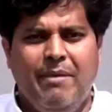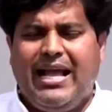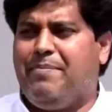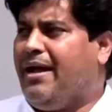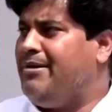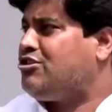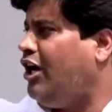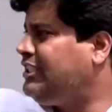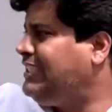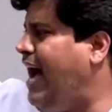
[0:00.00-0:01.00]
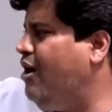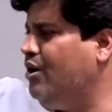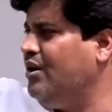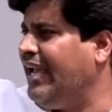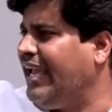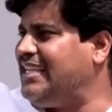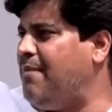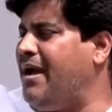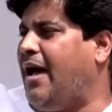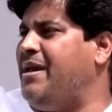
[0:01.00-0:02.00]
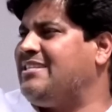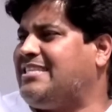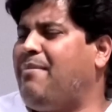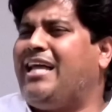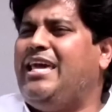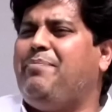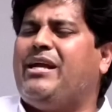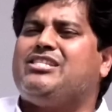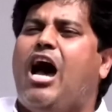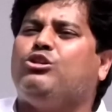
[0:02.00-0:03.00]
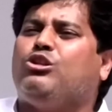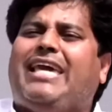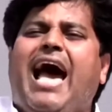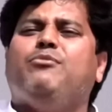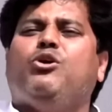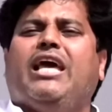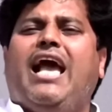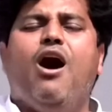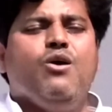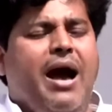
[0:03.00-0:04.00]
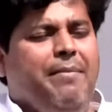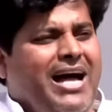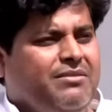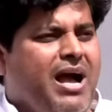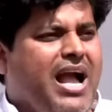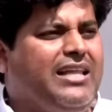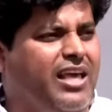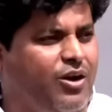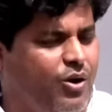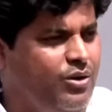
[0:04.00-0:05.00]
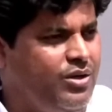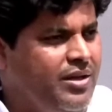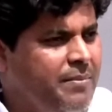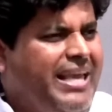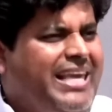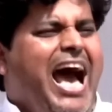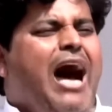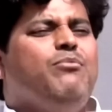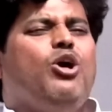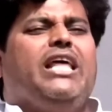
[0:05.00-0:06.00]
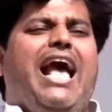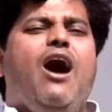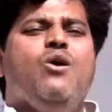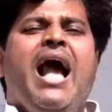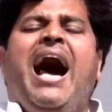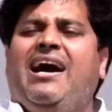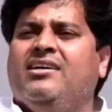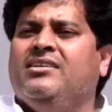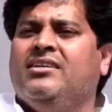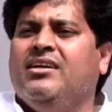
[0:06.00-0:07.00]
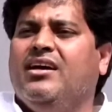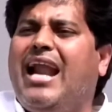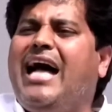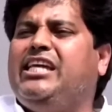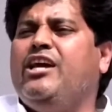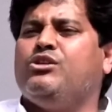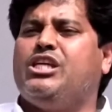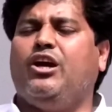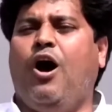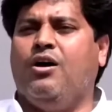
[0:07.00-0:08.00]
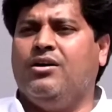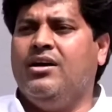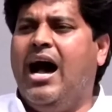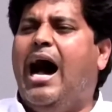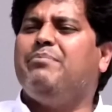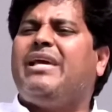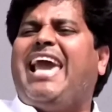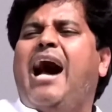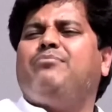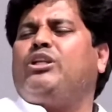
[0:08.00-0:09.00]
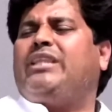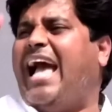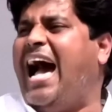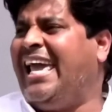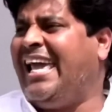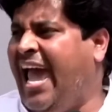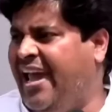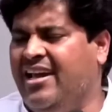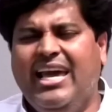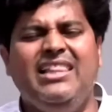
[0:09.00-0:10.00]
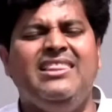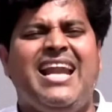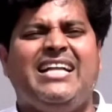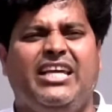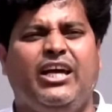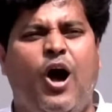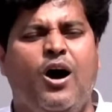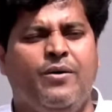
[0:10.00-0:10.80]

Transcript: मैं कभी कभी सोचता हूं कि जब मैं कभी समाधि पर जाऊं तो क्या मुंह दिखाऊंगा महात्मा गांधी को मैं क्या मुंह दिखाऊंगा राजीव जी को हम क्या मुंह दिखाएंगे इंदिरा जी को